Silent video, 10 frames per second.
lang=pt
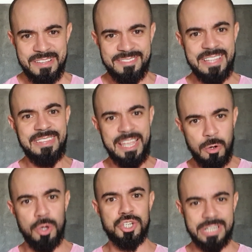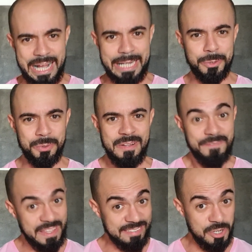Você tem gostado
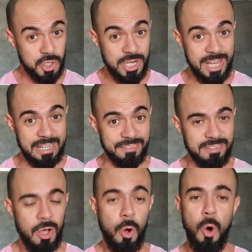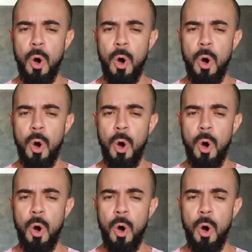dessas dicas?